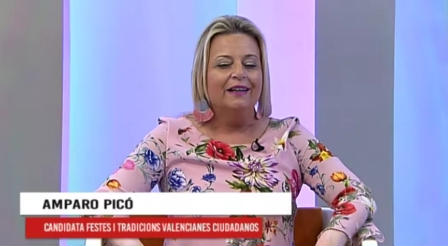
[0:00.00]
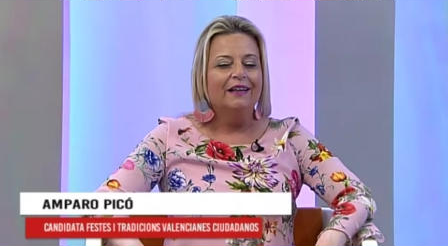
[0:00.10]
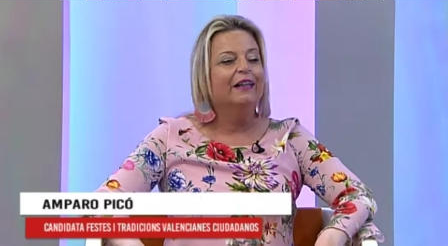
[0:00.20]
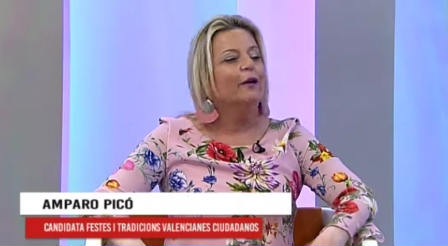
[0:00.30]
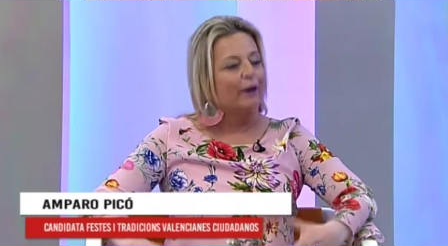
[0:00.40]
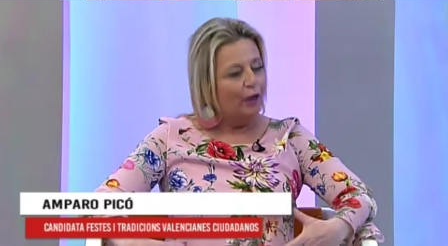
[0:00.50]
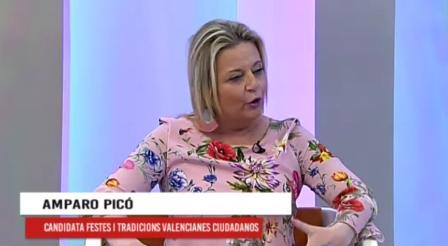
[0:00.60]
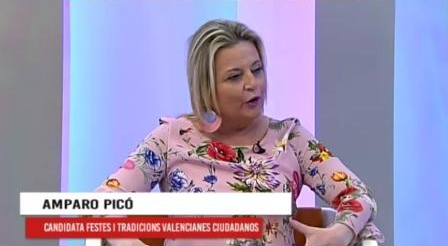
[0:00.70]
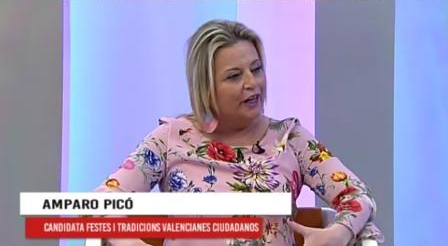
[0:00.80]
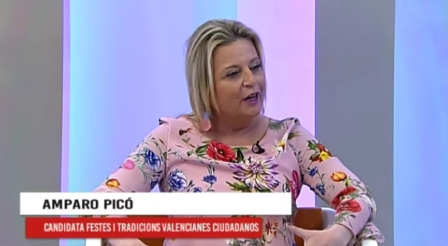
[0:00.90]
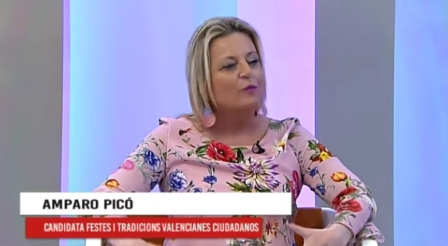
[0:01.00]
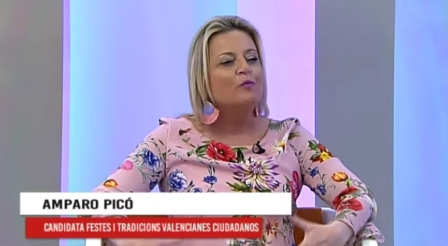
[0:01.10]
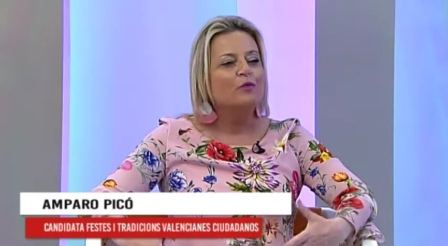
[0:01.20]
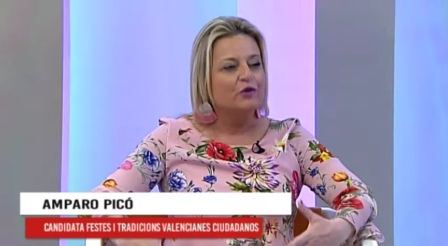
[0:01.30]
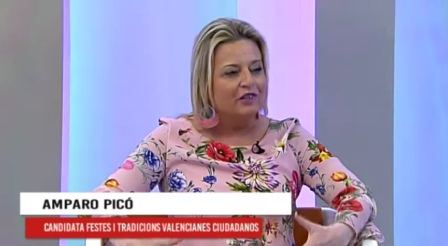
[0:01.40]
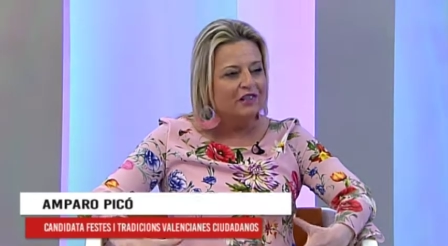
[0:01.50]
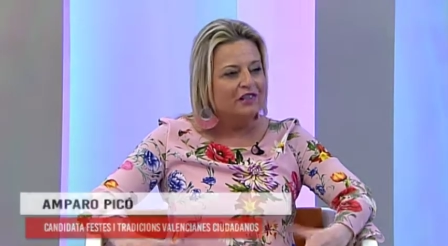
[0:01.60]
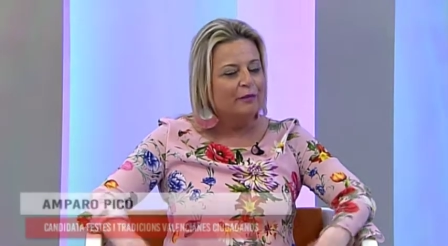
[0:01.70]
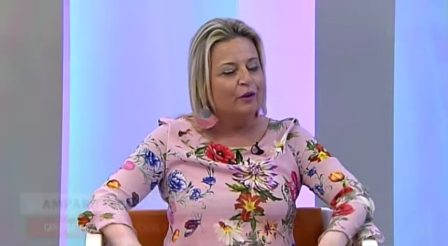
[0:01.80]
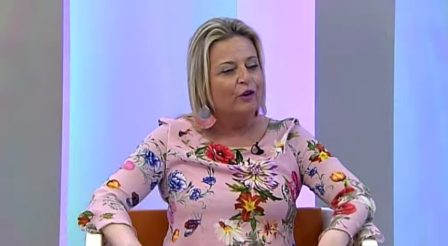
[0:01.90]
y que valora
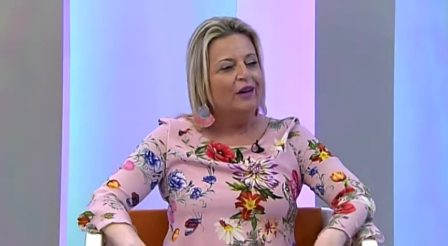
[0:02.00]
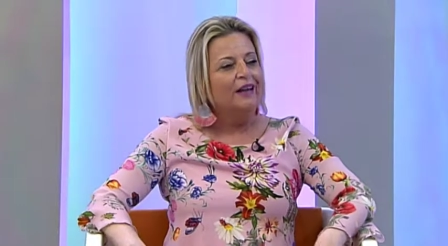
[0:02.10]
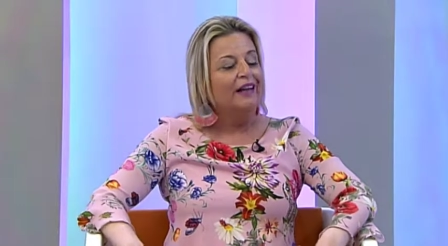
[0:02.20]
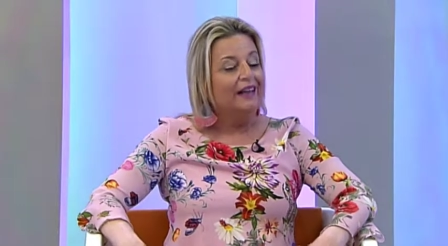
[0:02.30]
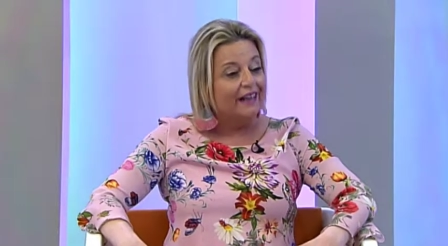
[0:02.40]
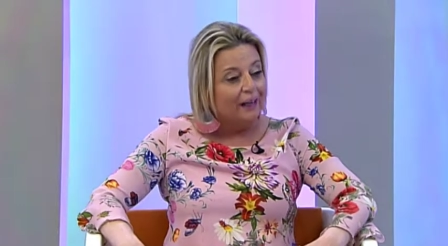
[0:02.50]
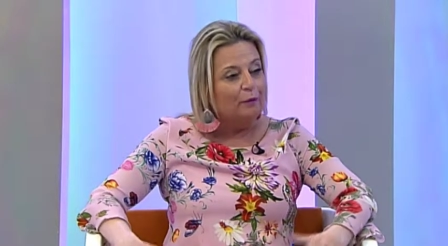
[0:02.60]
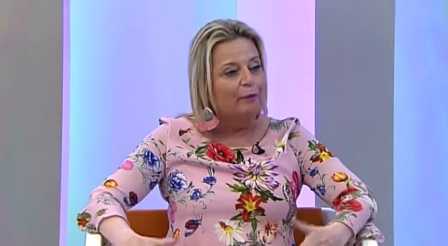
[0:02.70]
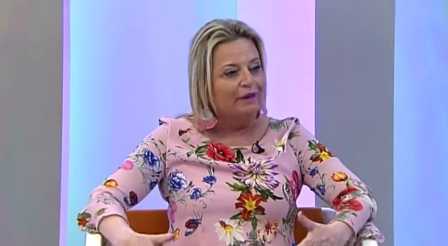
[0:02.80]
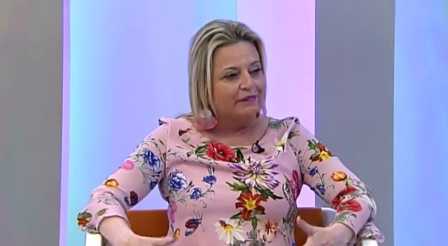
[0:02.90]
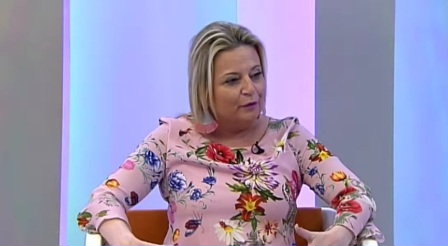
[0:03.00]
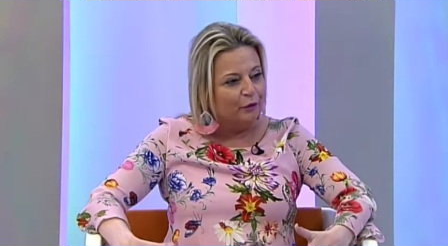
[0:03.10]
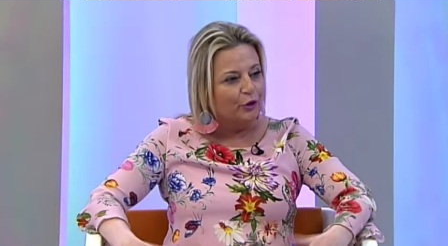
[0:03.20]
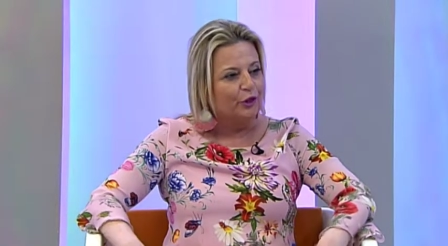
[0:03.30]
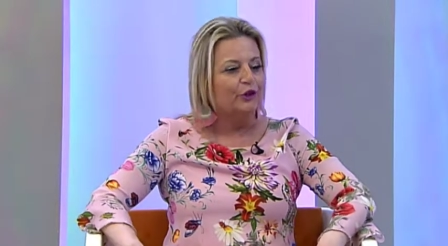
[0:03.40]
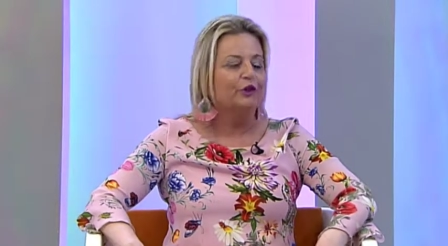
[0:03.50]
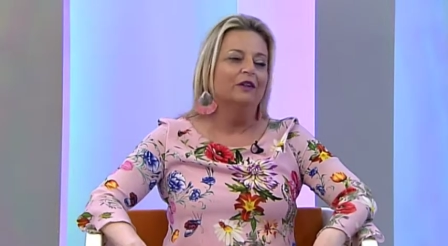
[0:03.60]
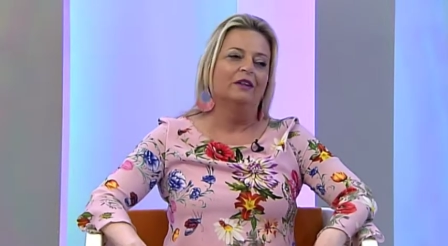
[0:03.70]
muchísimo el gran patrimonio